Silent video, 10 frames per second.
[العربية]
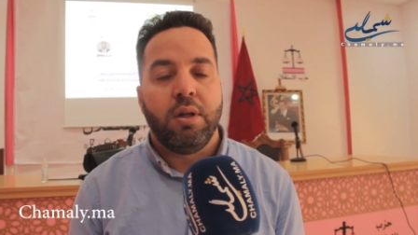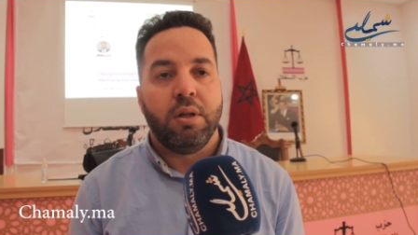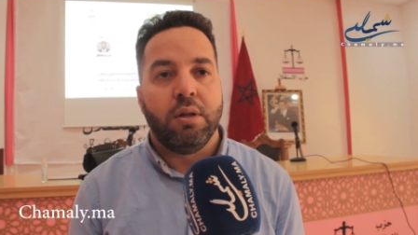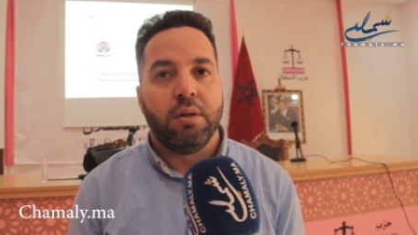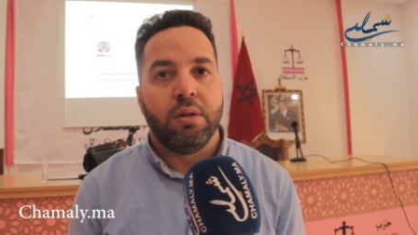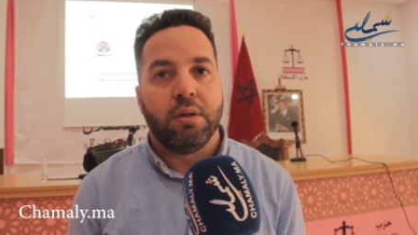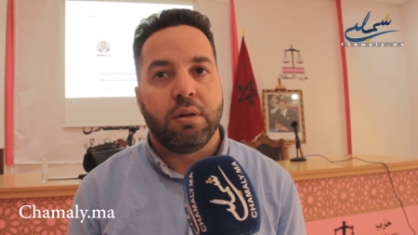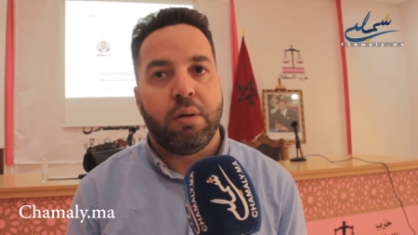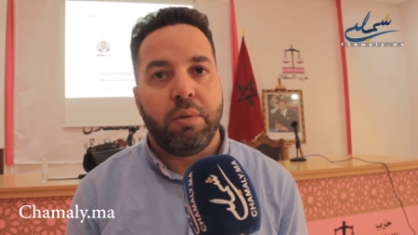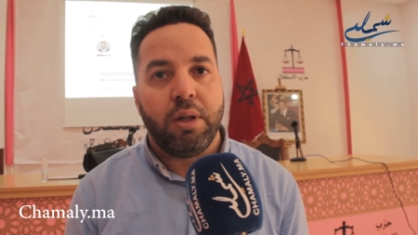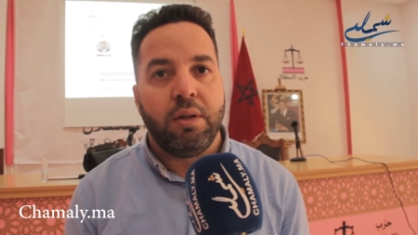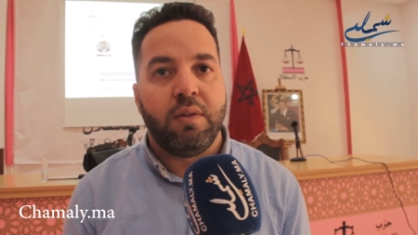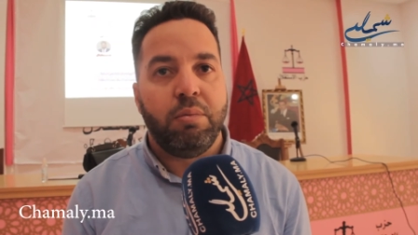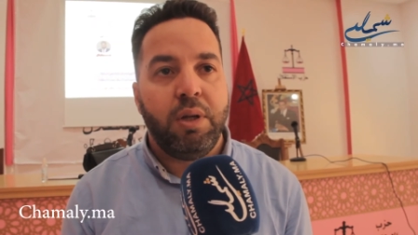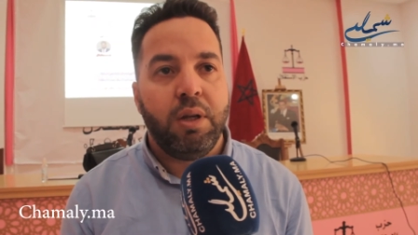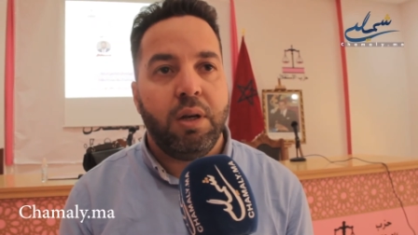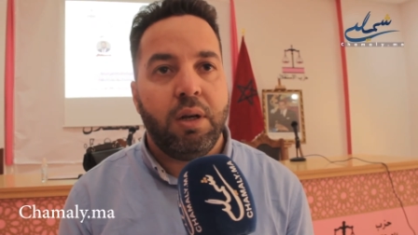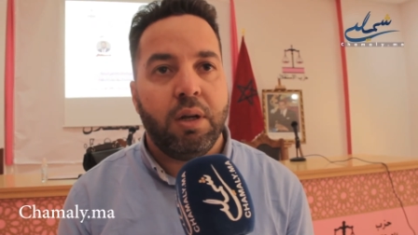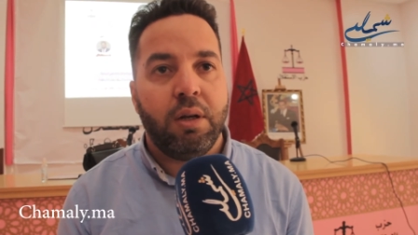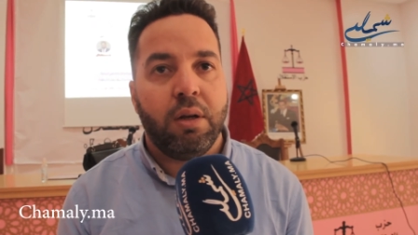آه، طبعا تبين
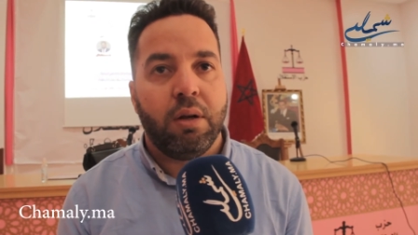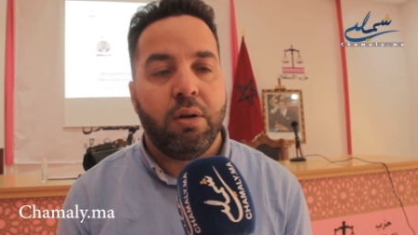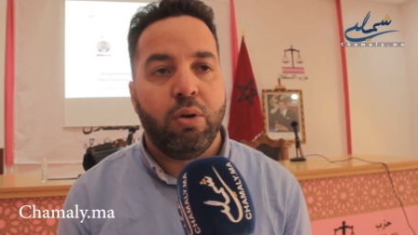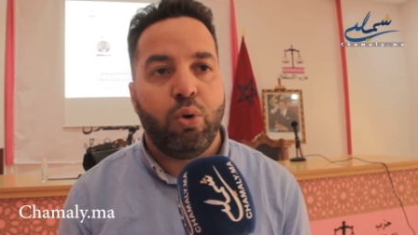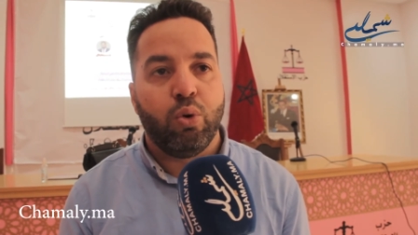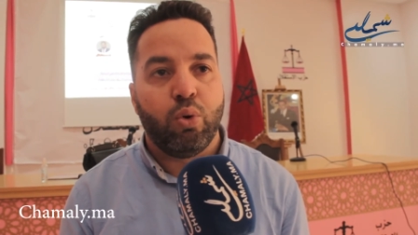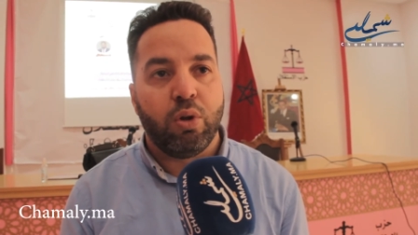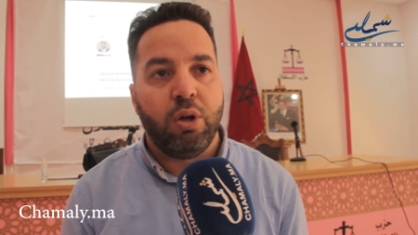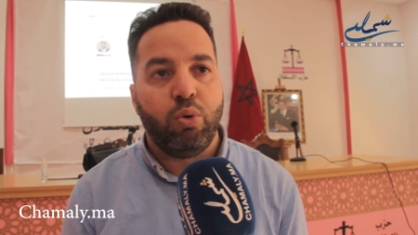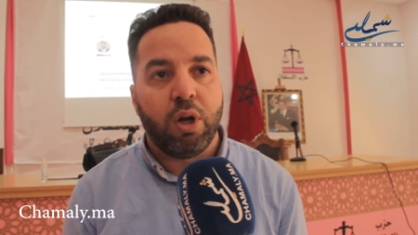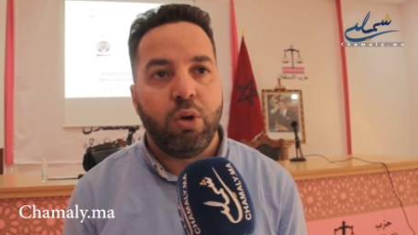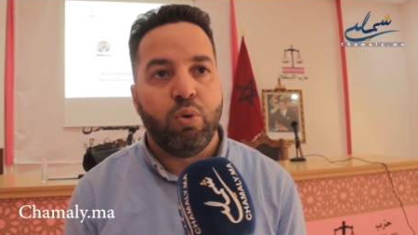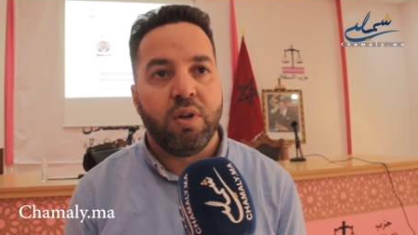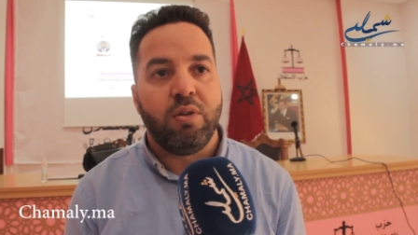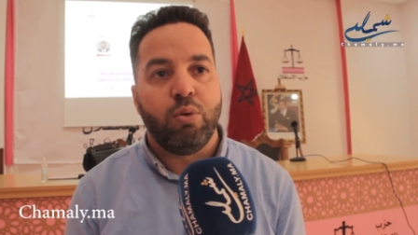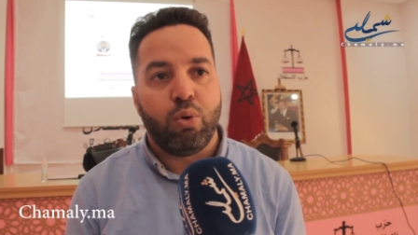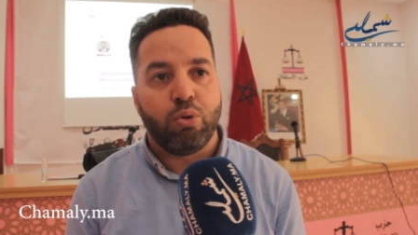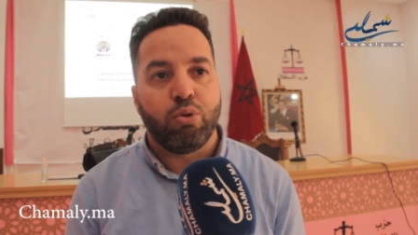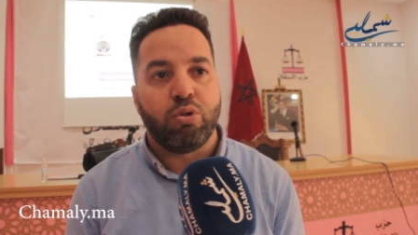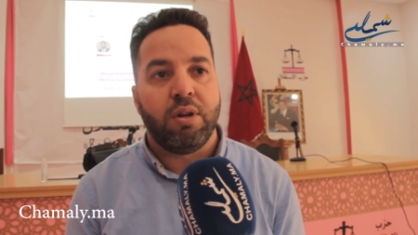على ان الحضور ديالو كان وازن
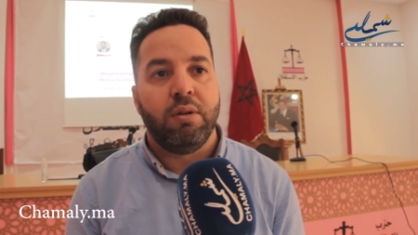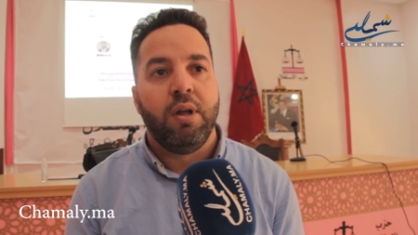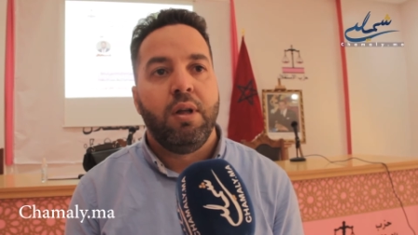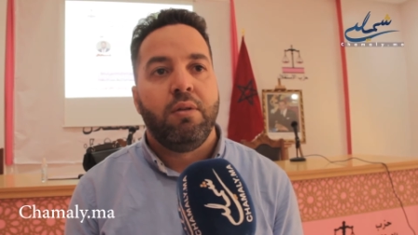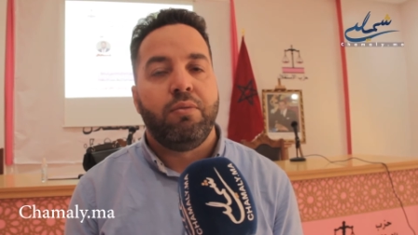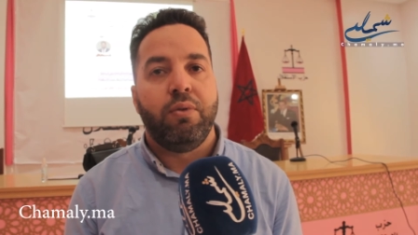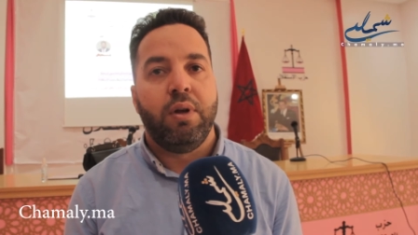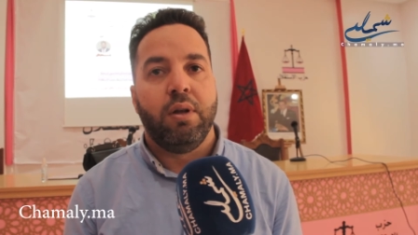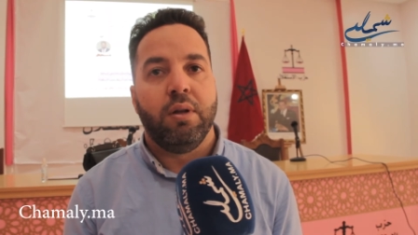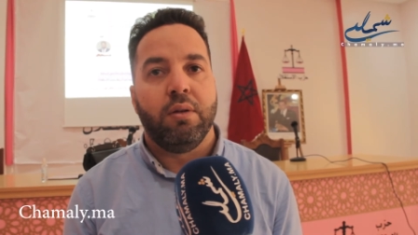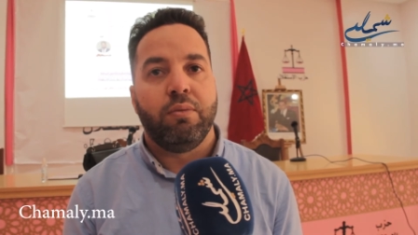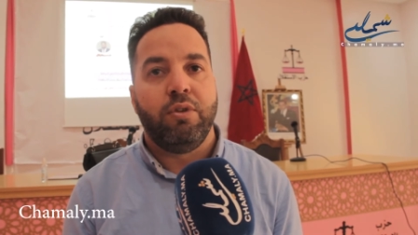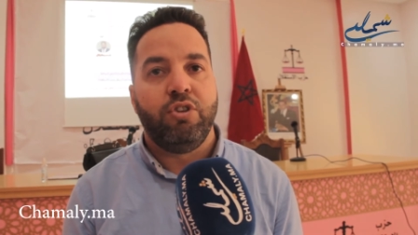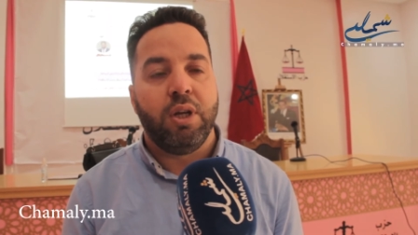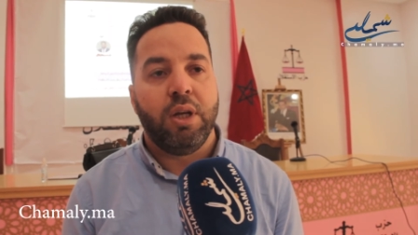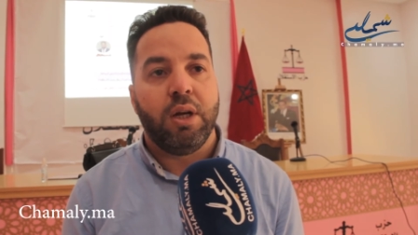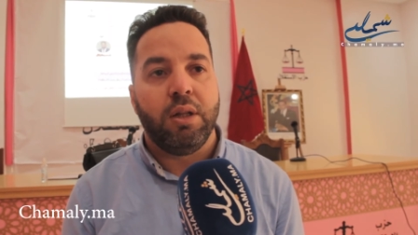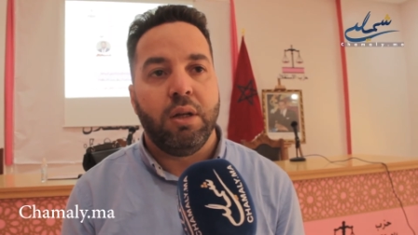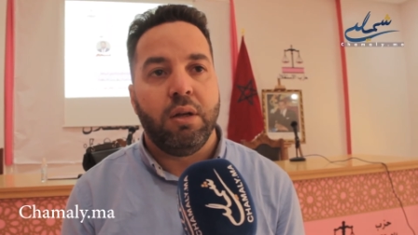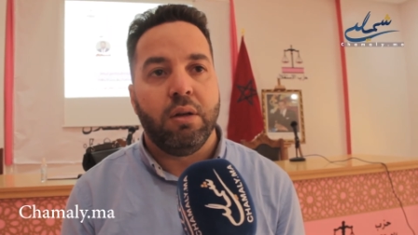وخصوصا في في الجائحه
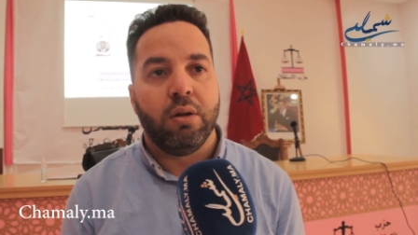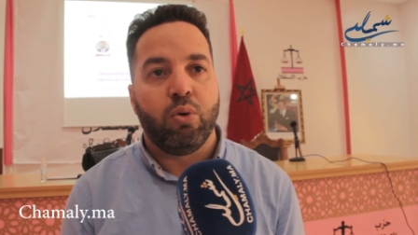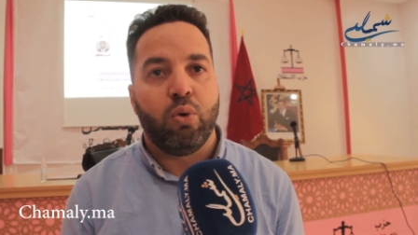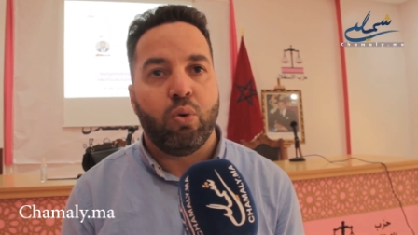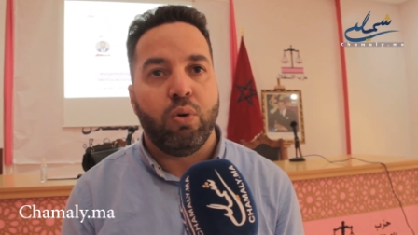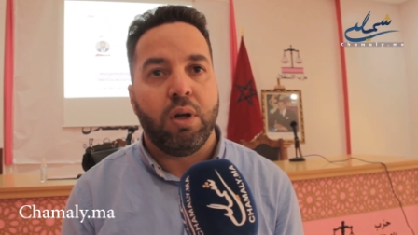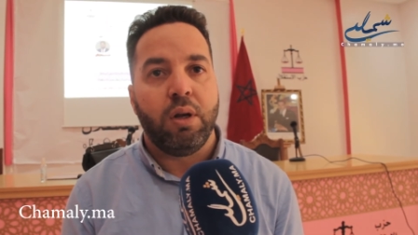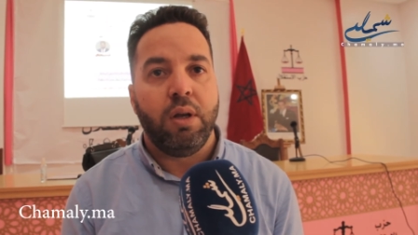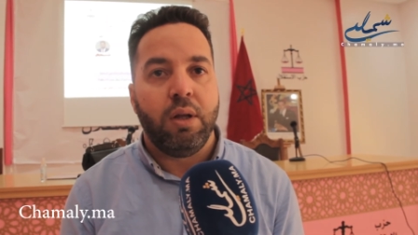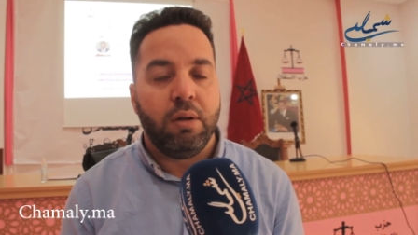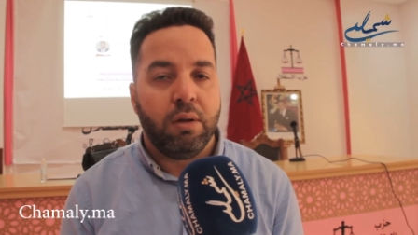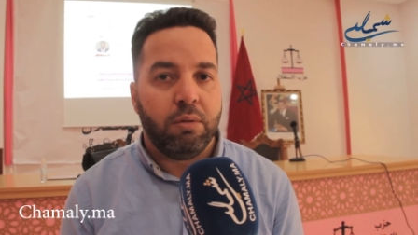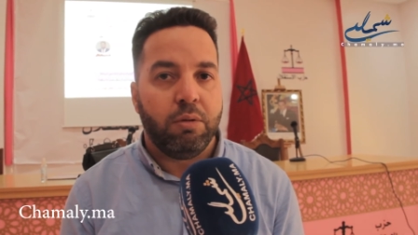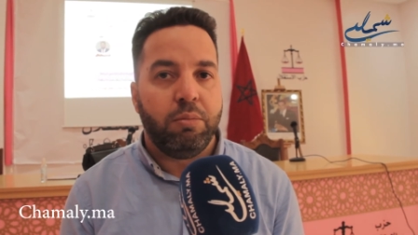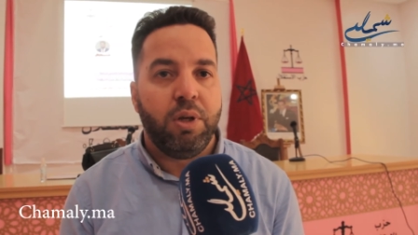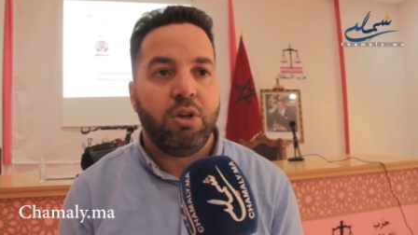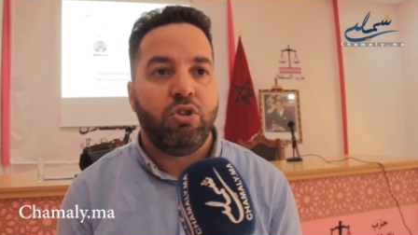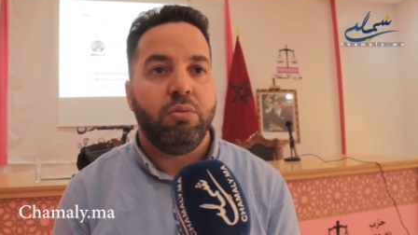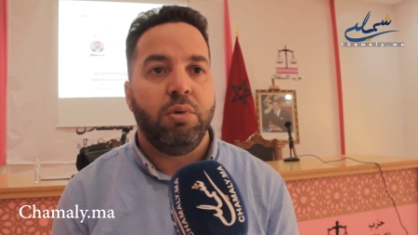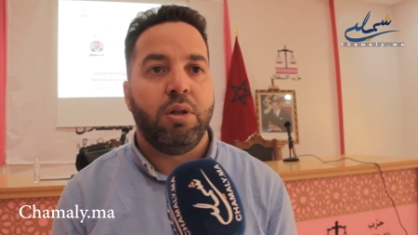ديال كورونا اللي
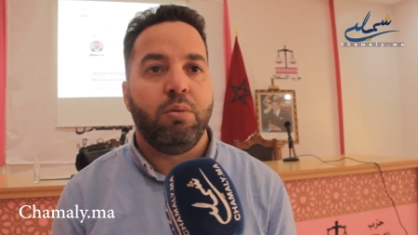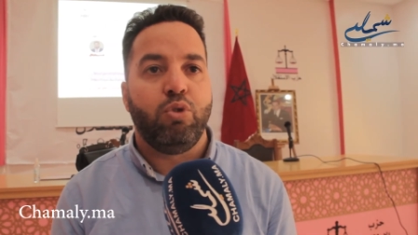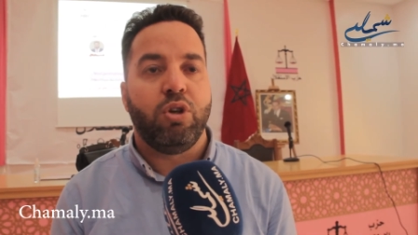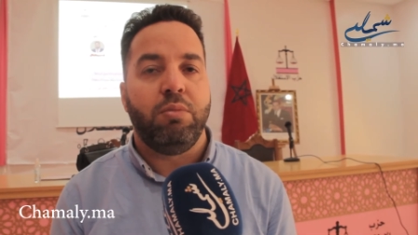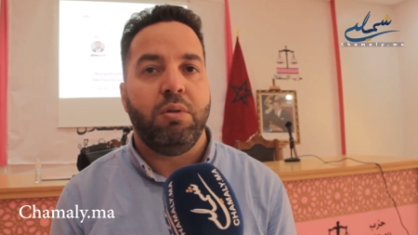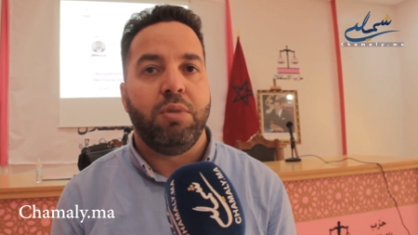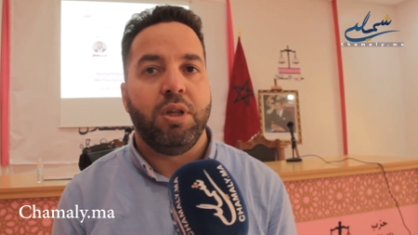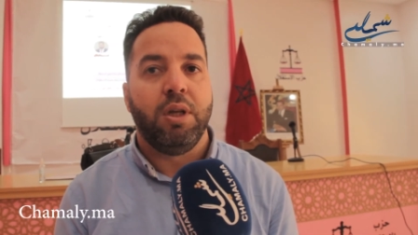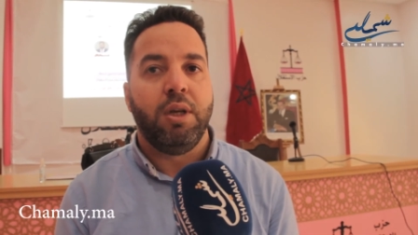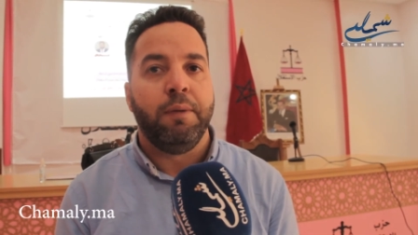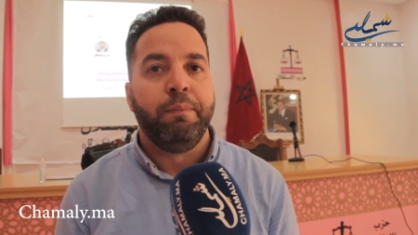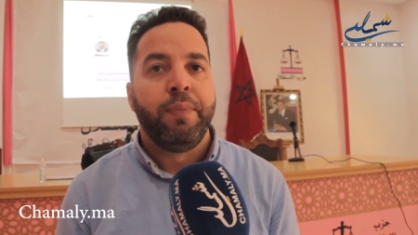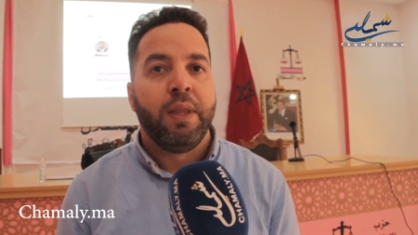بينت جميع ديال المجتمع المدني